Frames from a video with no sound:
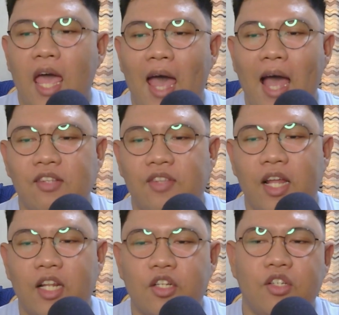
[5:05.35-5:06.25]
ask
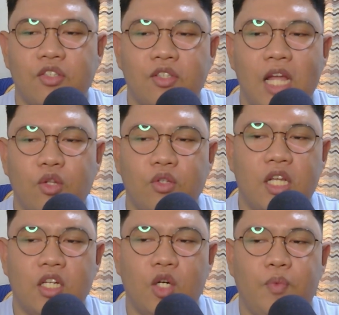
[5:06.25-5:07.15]
senators not to
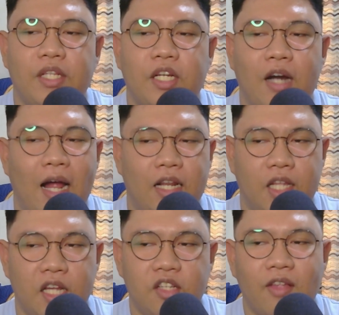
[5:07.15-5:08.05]
tinker with their
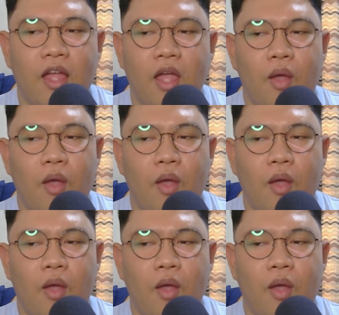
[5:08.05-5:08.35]
holidays,